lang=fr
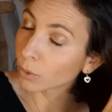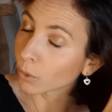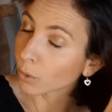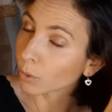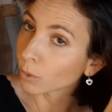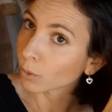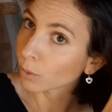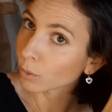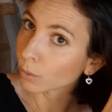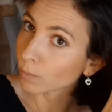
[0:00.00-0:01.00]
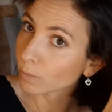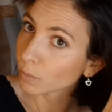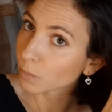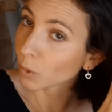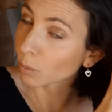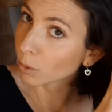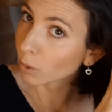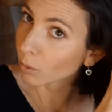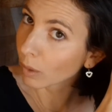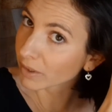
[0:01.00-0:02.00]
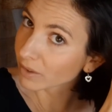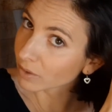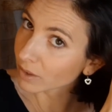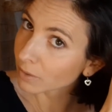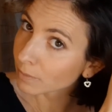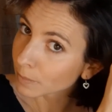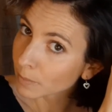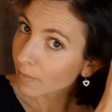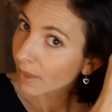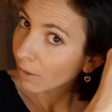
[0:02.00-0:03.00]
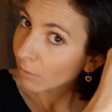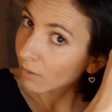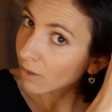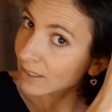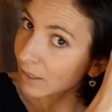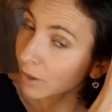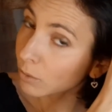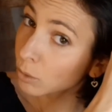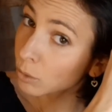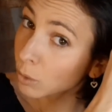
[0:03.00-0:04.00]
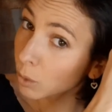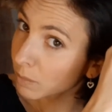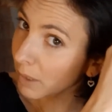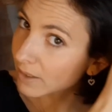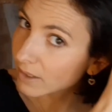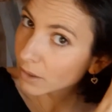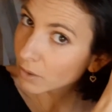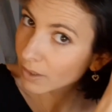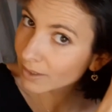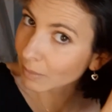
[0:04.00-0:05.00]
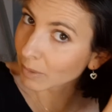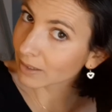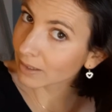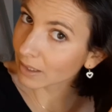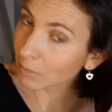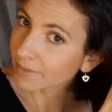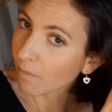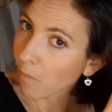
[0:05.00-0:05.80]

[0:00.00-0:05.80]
de, boucles quoi, parce que sinon on va voir que ça va faire toute une grosse partie gaufrée, ça peut être terrible.